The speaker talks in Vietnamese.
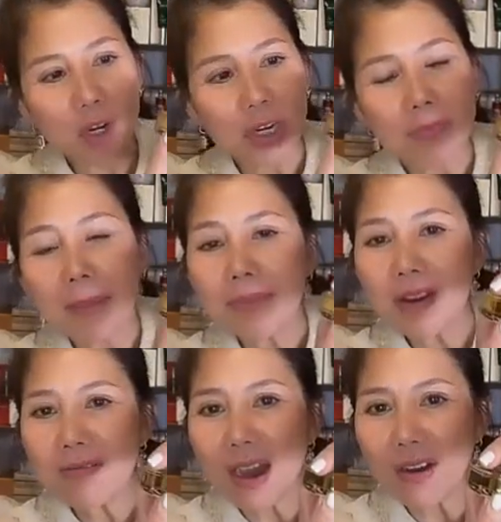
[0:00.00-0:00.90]
đấy mọi người
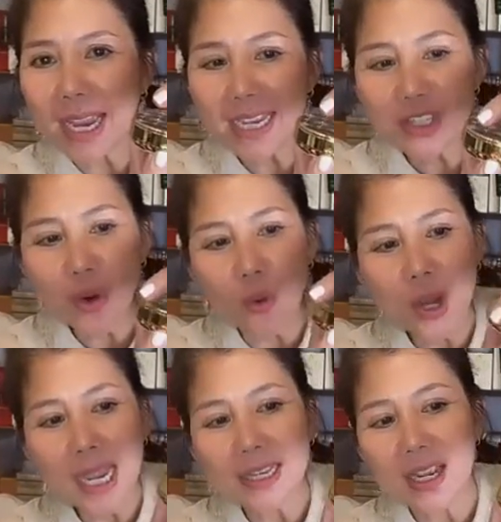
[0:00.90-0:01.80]
bấm nó vào ngay cái
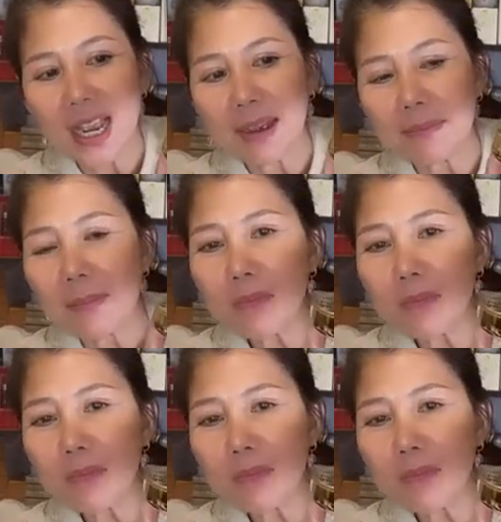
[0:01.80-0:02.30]
chỗ này cho Hà